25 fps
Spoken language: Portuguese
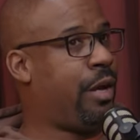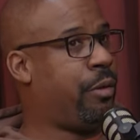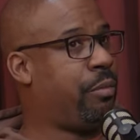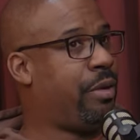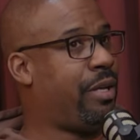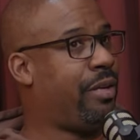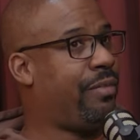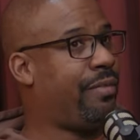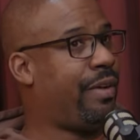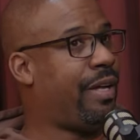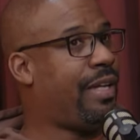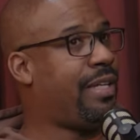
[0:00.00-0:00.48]
é
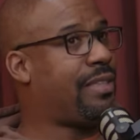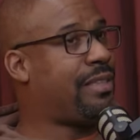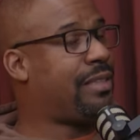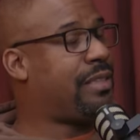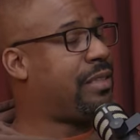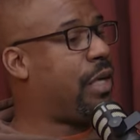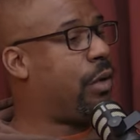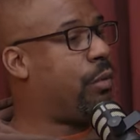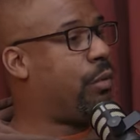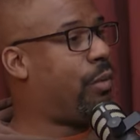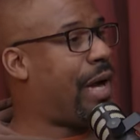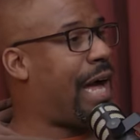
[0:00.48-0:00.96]
uma
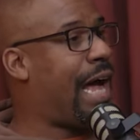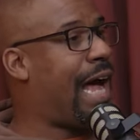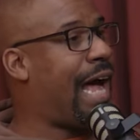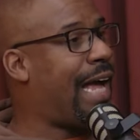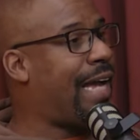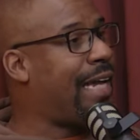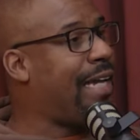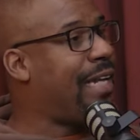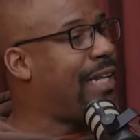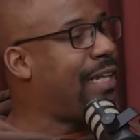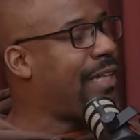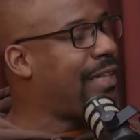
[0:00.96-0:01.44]
invenção.
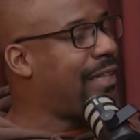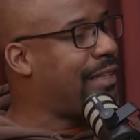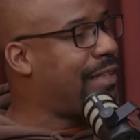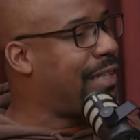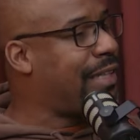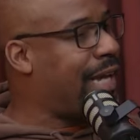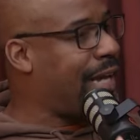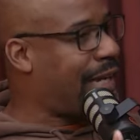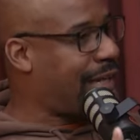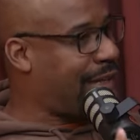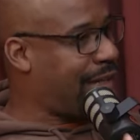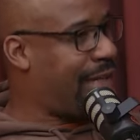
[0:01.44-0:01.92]

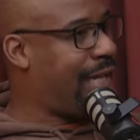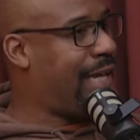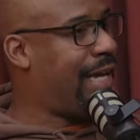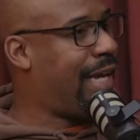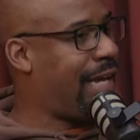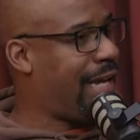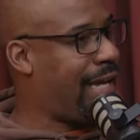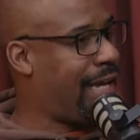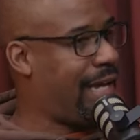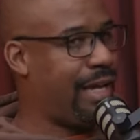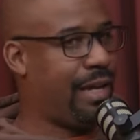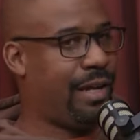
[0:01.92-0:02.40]
Ainda
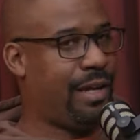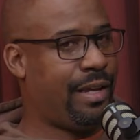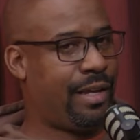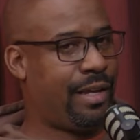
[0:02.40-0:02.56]
que